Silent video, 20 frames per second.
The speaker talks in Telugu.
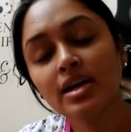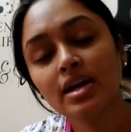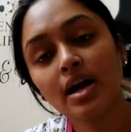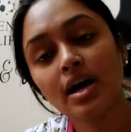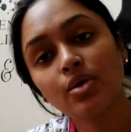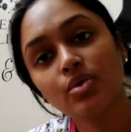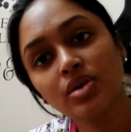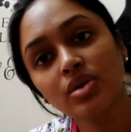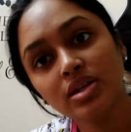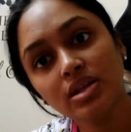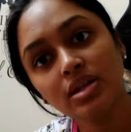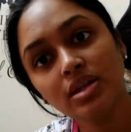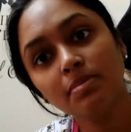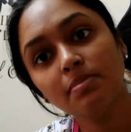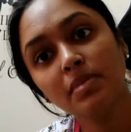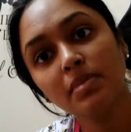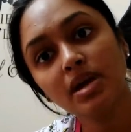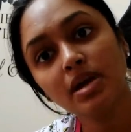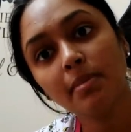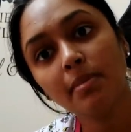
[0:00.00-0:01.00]
నాకు ఇది
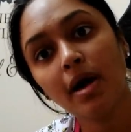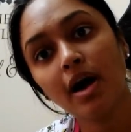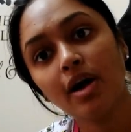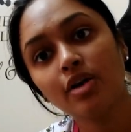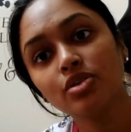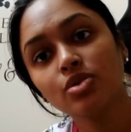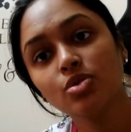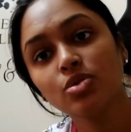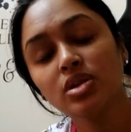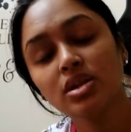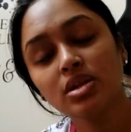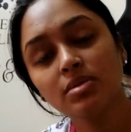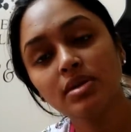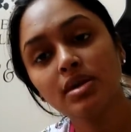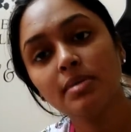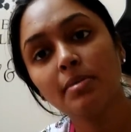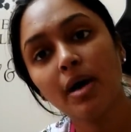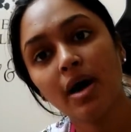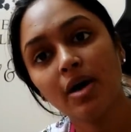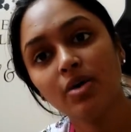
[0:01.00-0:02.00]
మీకు బాగుంటుంది ఇది
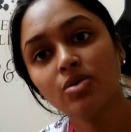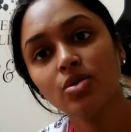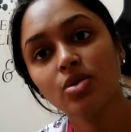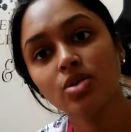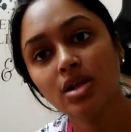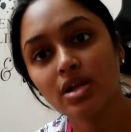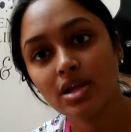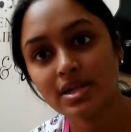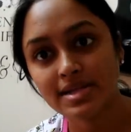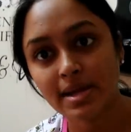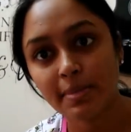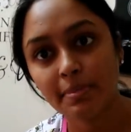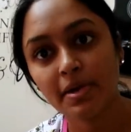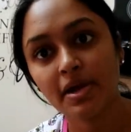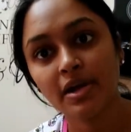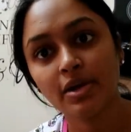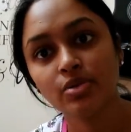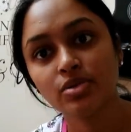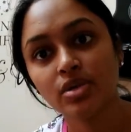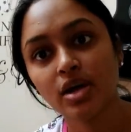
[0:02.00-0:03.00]
మీకు బాగుంటుందని నేను
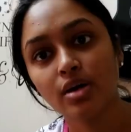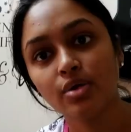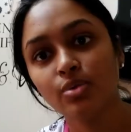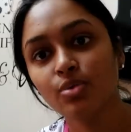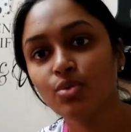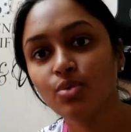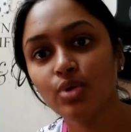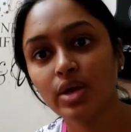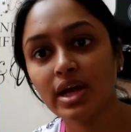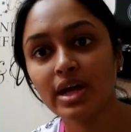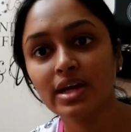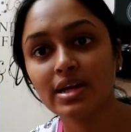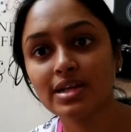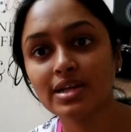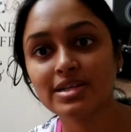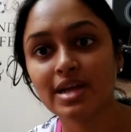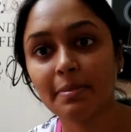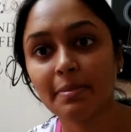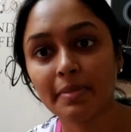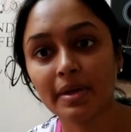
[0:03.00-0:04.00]
చెప్పగలుగుతాను ఊరికే
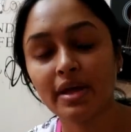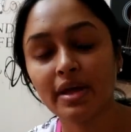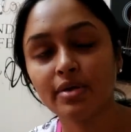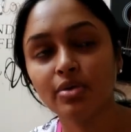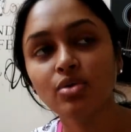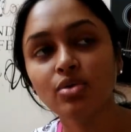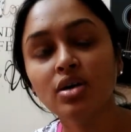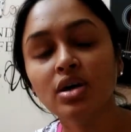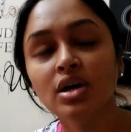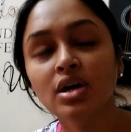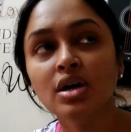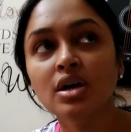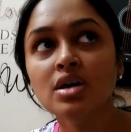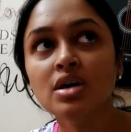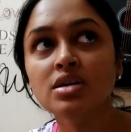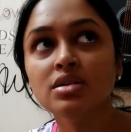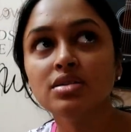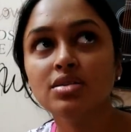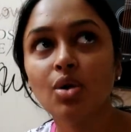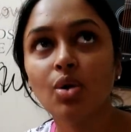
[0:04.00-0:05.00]
నేను చెప్పలేను
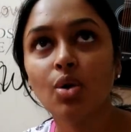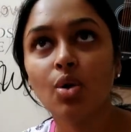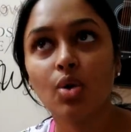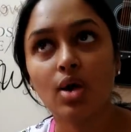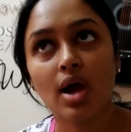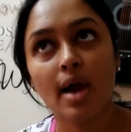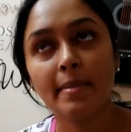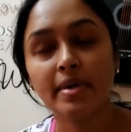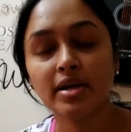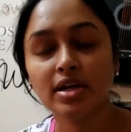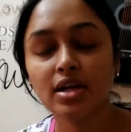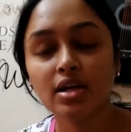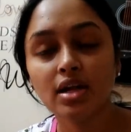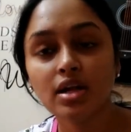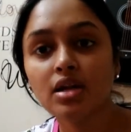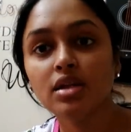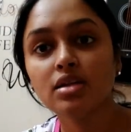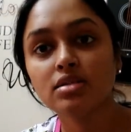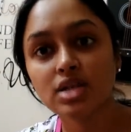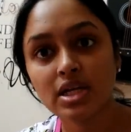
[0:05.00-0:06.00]
సో కాబట్టి నేను
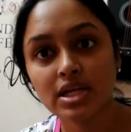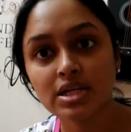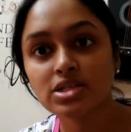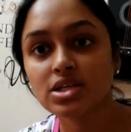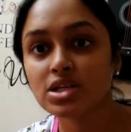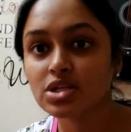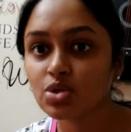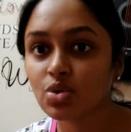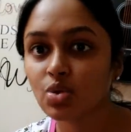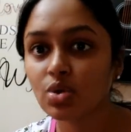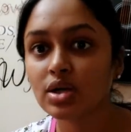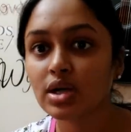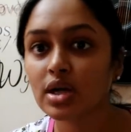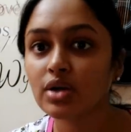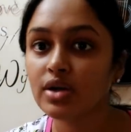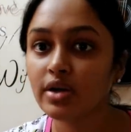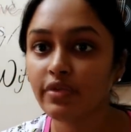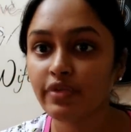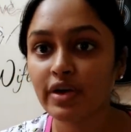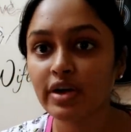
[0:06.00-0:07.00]
అన్ని చేంజ్ చేస్తూ
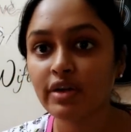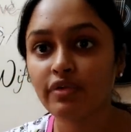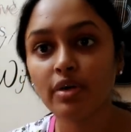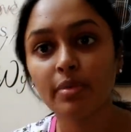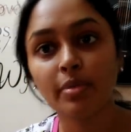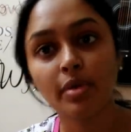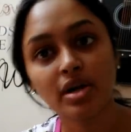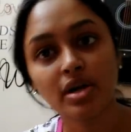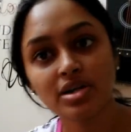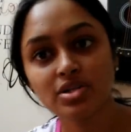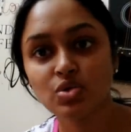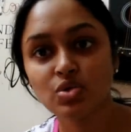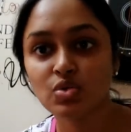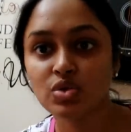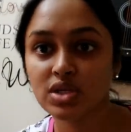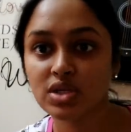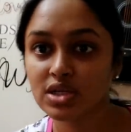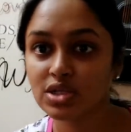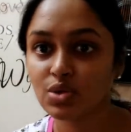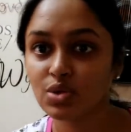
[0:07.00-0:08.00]
ఉంటాను డిఫరెంట్ డిఫరెంట్ ప్రొడక్ట్స్
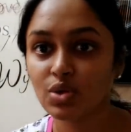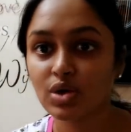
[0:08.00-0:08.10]
యూజ్ చేస్తూ